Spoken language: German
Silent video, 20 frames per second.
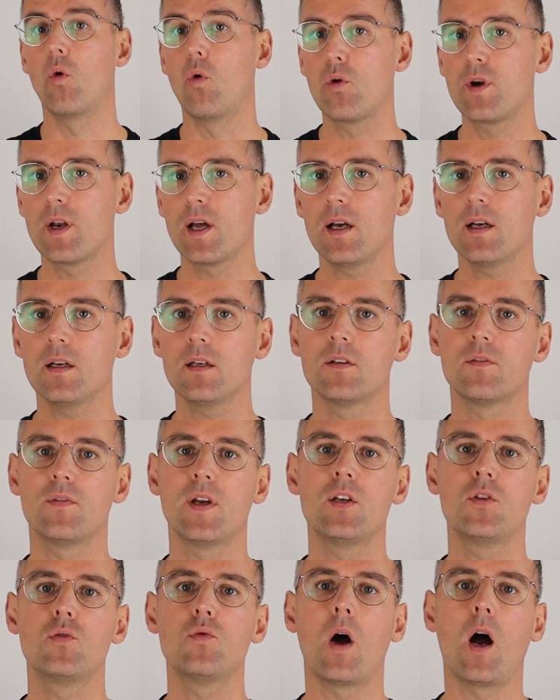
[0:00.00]
oder
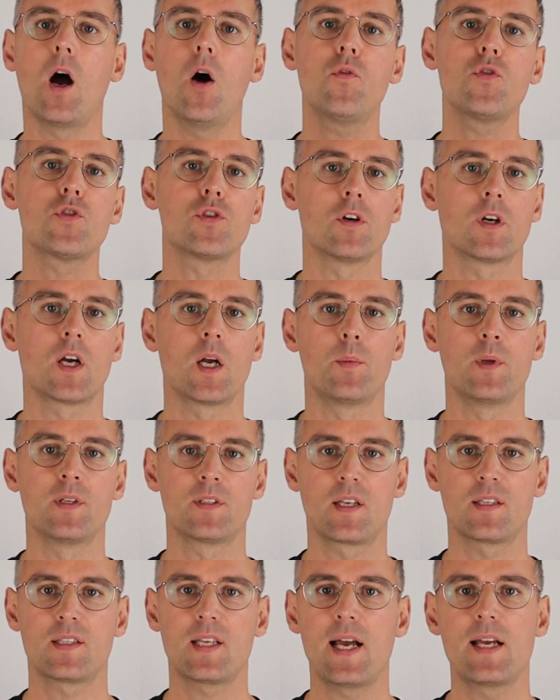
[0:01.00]
wenn du Aufstocker
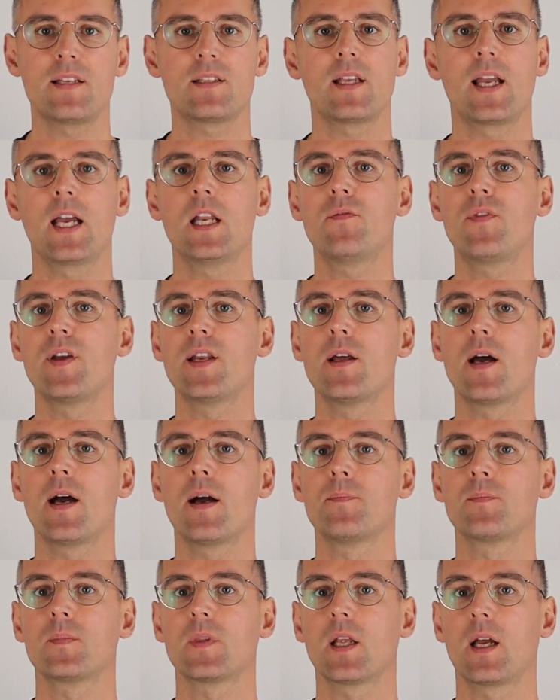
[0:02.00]
bist, das heißt,
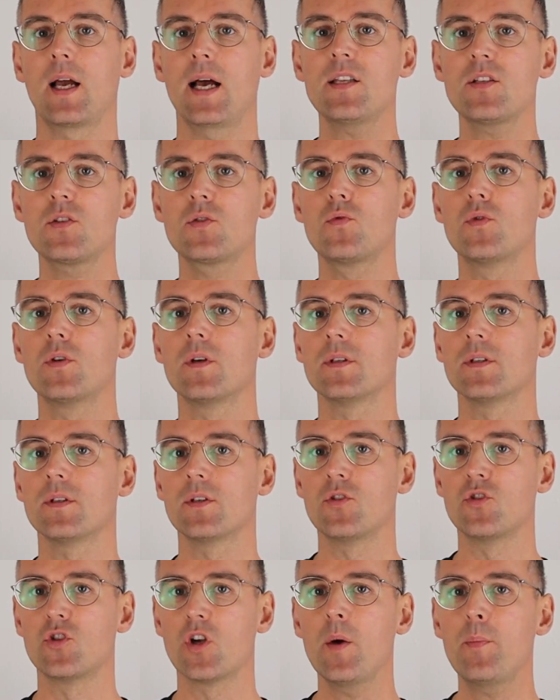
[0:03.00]
entweder hast du
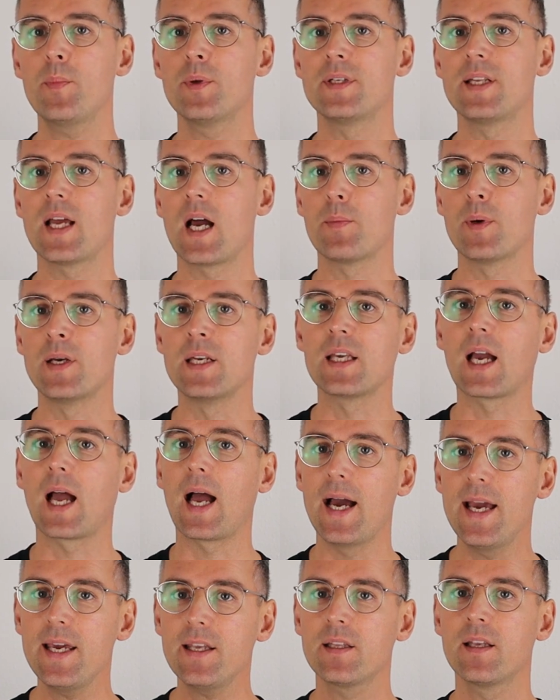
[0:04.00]
einen Job, der aber nicht
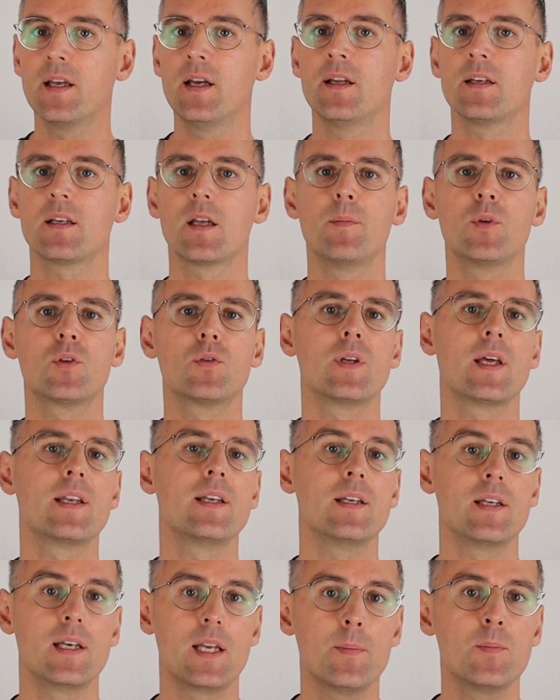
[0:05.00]
reicht, damit du
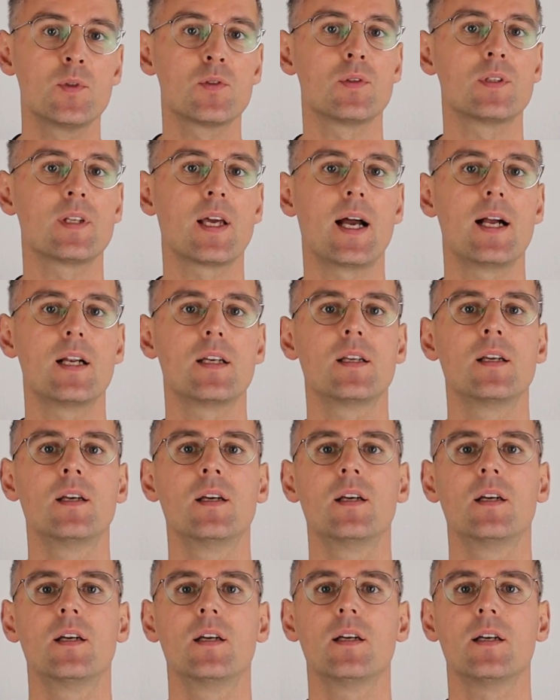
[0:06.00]
deinen Lebensunterhalt
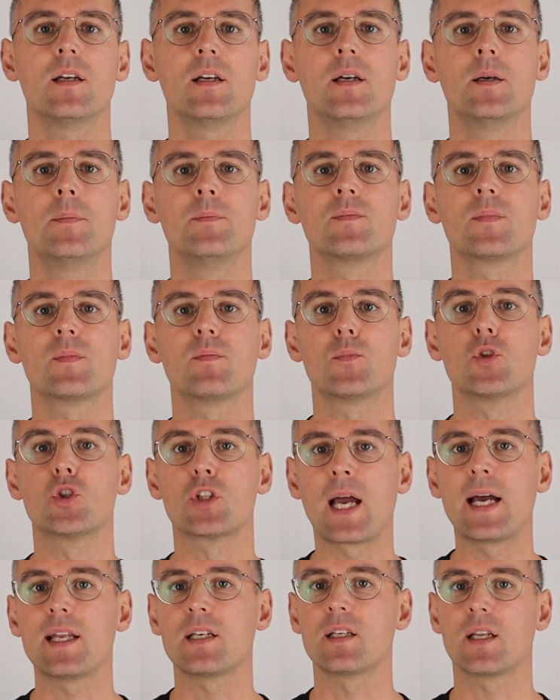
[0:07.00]
ähm,
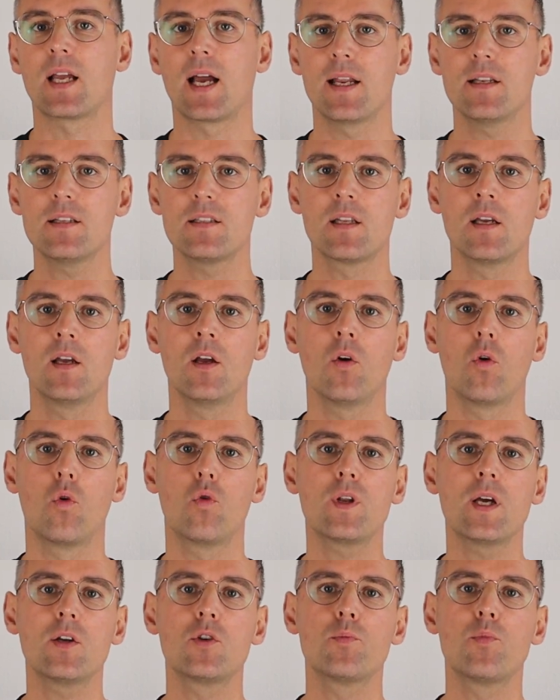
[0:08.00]
bestreiten kannst,
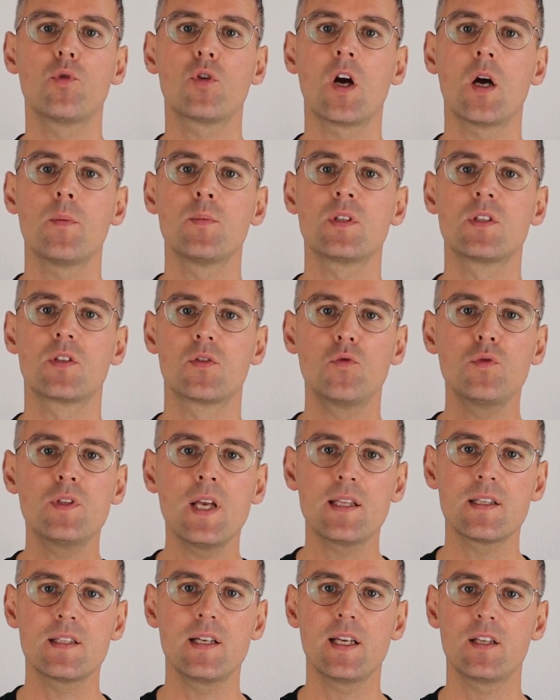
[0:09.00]
oder du bekommst
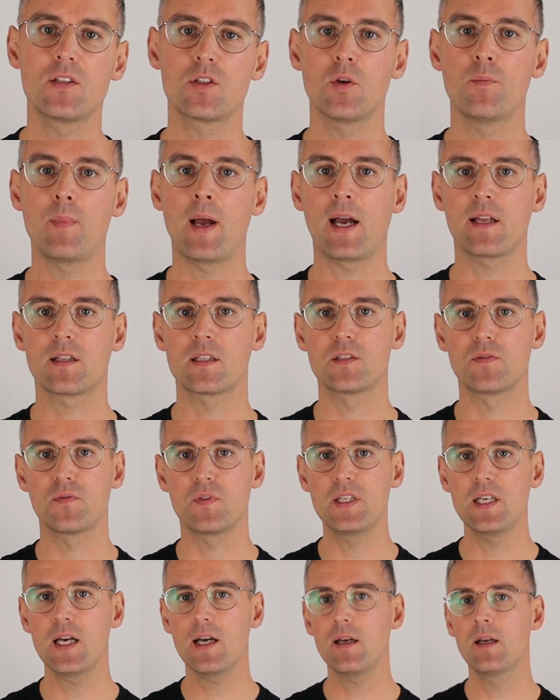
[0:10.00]
zusätzlich zum Hartz
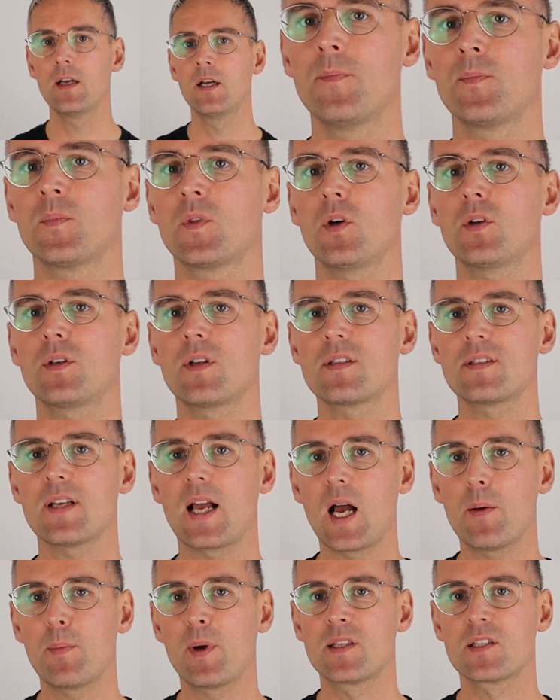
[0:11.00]
IV noch das
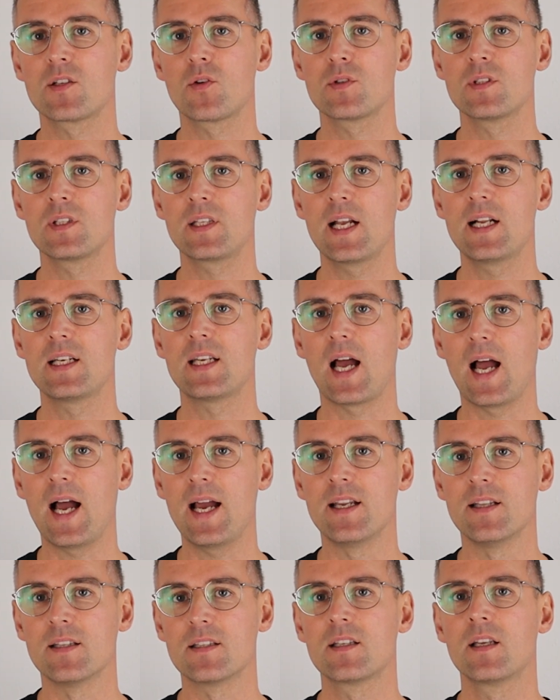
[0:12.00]
Arbeitslosengeld
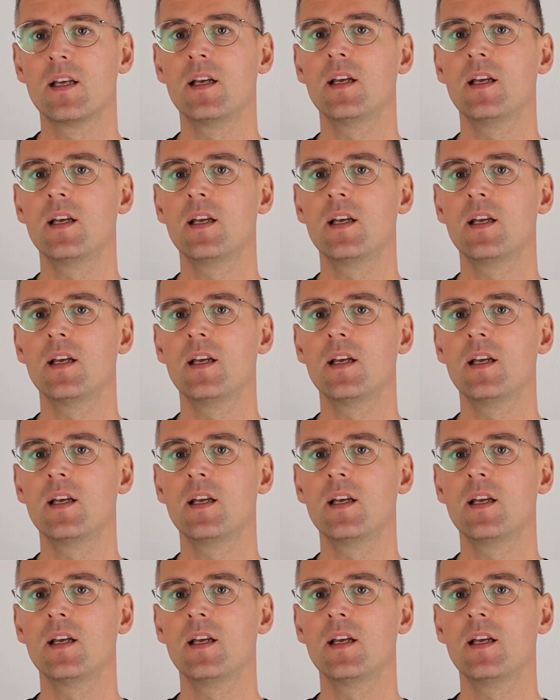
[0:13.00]
I.